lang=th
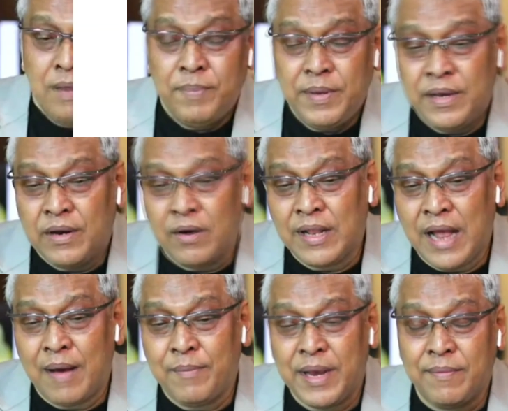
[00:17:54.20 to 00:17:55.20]
พี่ขอ
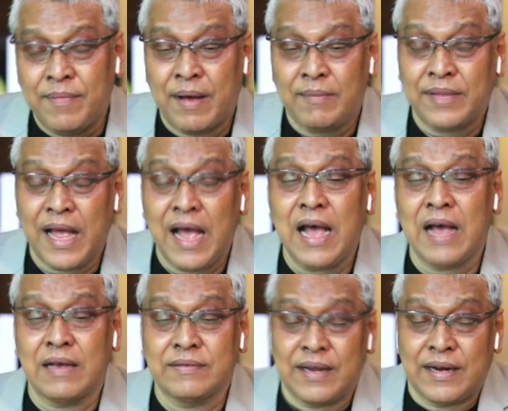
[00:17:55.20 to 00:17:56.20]
ถามอีกคำถามถ้า
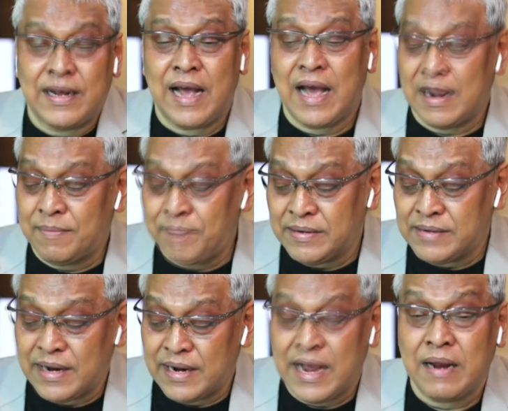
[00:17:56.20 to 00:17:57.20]
สถานการณ์เป็นส
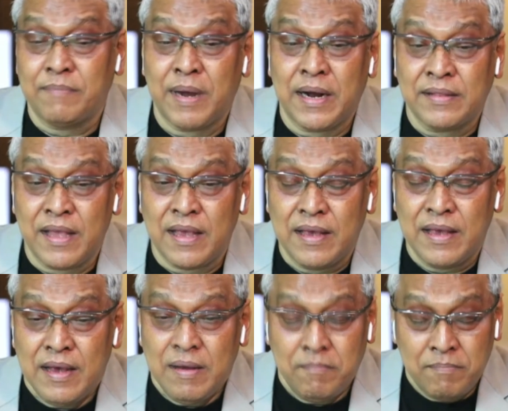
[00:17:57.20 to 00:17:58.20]
ถานการณ์ปกติ
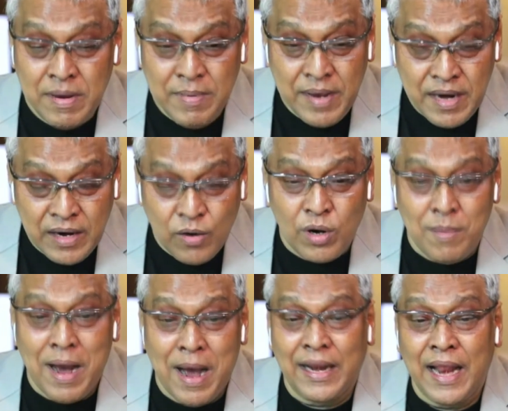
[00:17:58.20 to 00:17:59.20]
ไม่มีเรื่องโรค
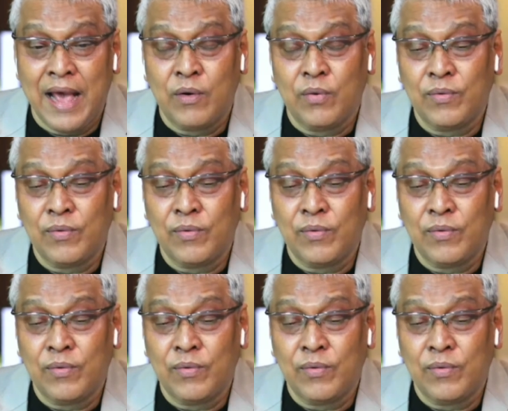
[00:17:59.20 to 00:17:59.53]
ระบาดแล้ว